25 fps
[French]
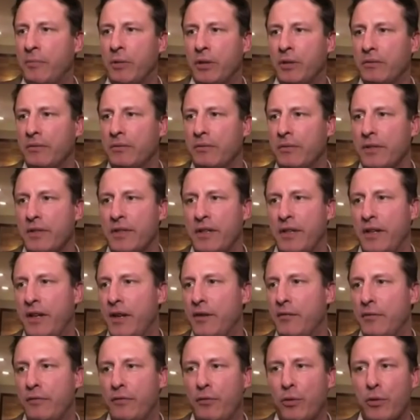clairement. C'est
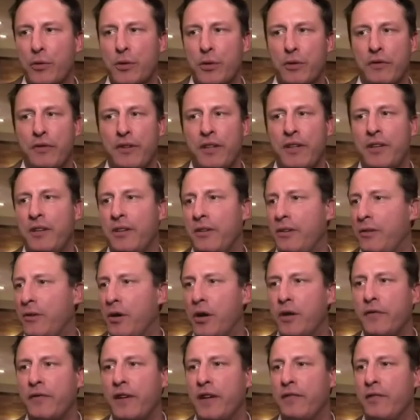là où vous recevez euh,
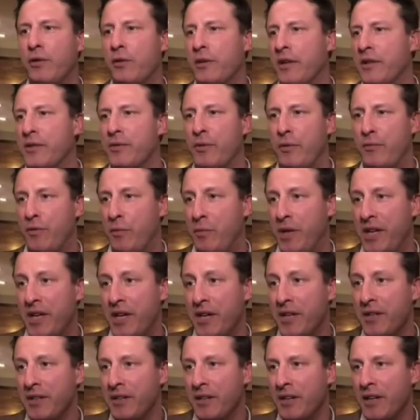l'offre avant qu'elle soit
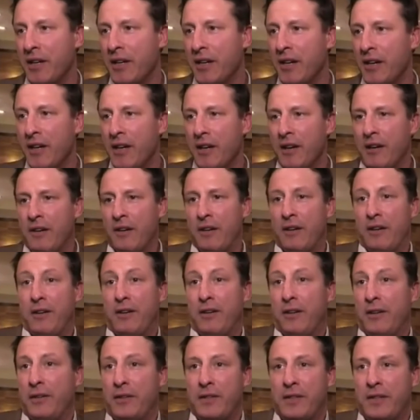publiée.
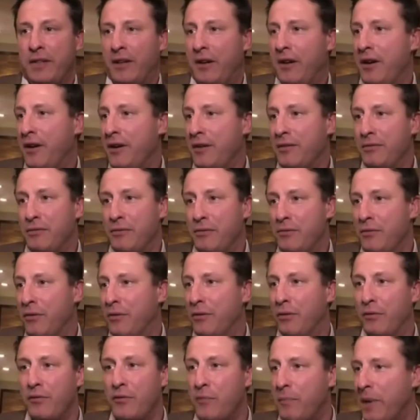Euh, c'est là où euh,
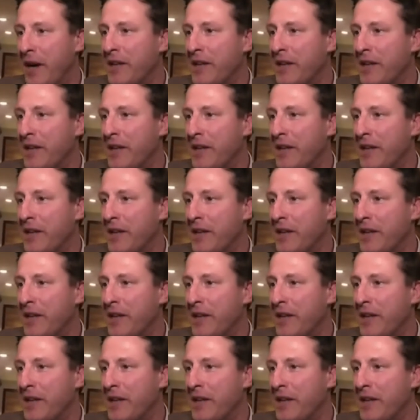vous